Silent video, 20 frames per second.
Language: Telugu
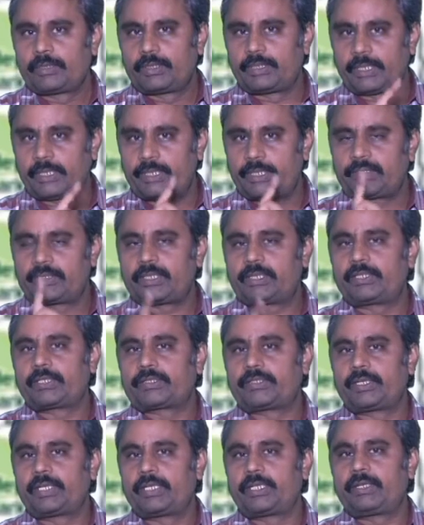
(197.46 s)
ఏ దేశ
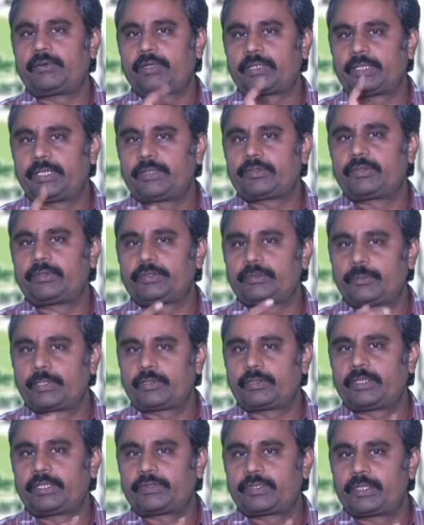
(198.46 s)
అధ్యక్షుడైనా ఒక దేశం నుంచి
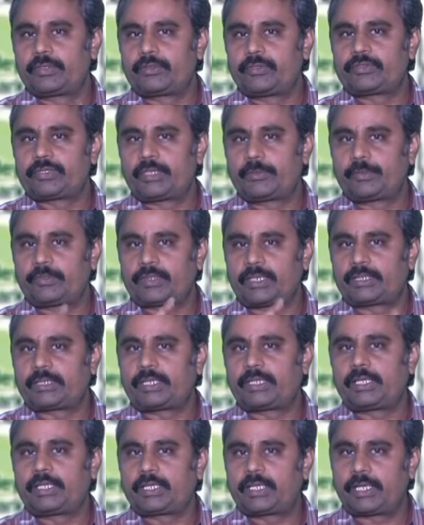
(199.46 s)
మరో దేశానికి వచ్చినప్పుడు
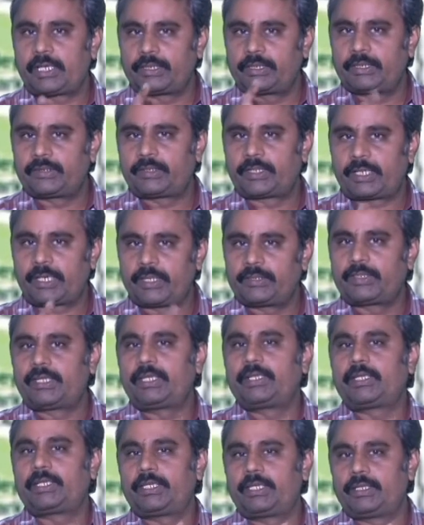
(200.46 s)
సాధారణంగా ఆ దేశ
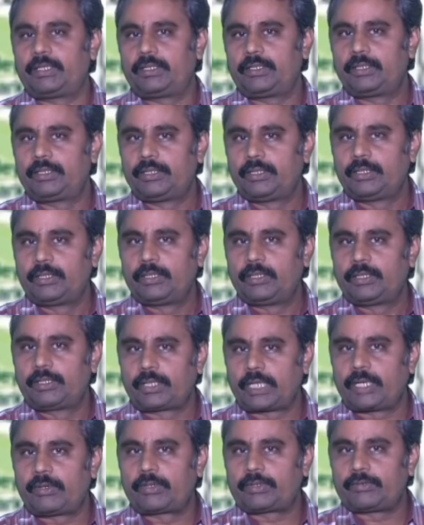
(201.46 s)
రాజధానికి
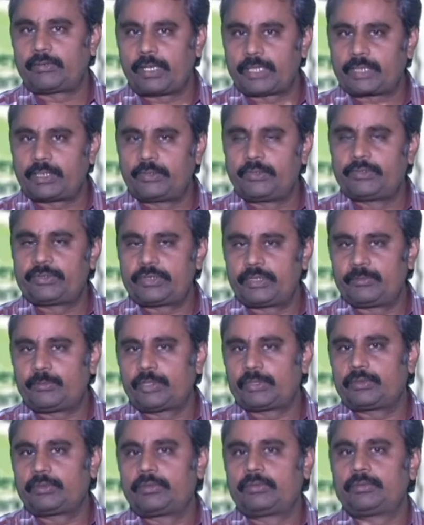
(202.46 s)
రావటం అక్కడి నుంచి
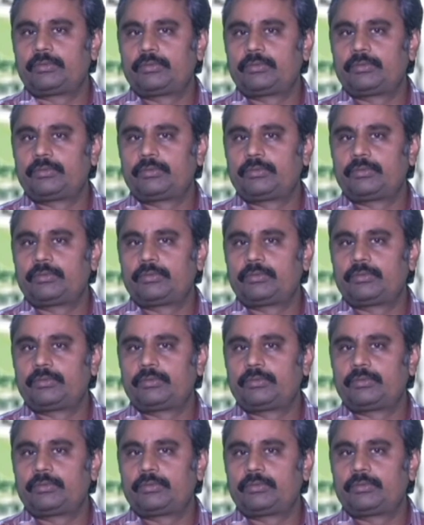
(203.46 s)
మొత్తం